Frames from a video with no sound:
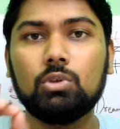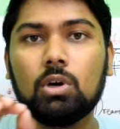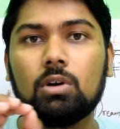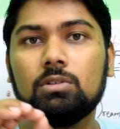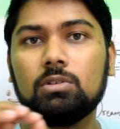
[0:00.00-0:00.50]

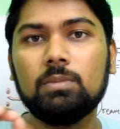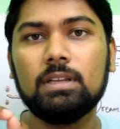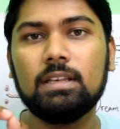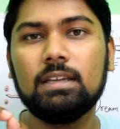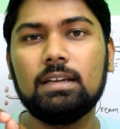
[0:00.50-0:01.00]
যখন তুমি
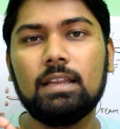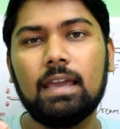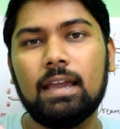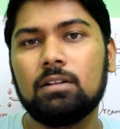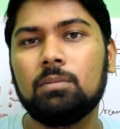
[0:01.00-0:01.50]
লিখলে
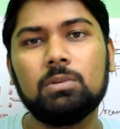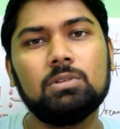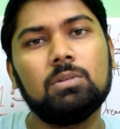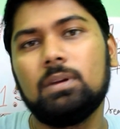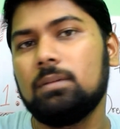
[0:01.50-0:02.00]
এক নম্বর
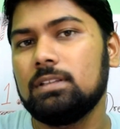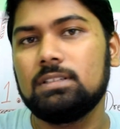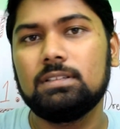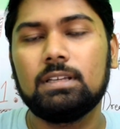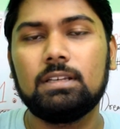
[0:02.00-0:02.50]
তো ভেবে
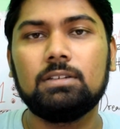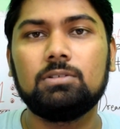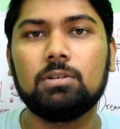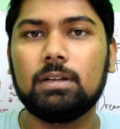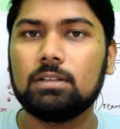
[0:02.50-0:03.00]
চিনতে
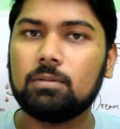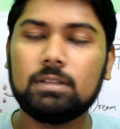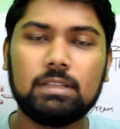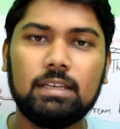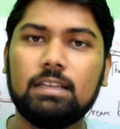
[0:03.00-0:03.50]
লিখছো মানে
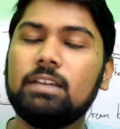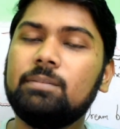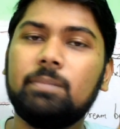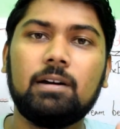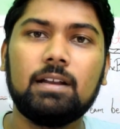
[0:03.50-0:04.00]
তোমার থিঙ্কিং
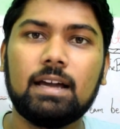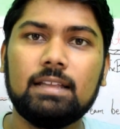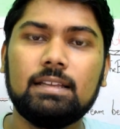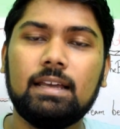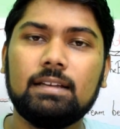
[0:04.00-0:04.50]
পাওয়ার
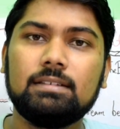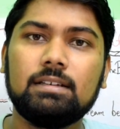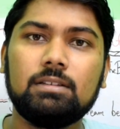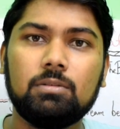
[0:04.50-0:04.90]
কাজে লাগছে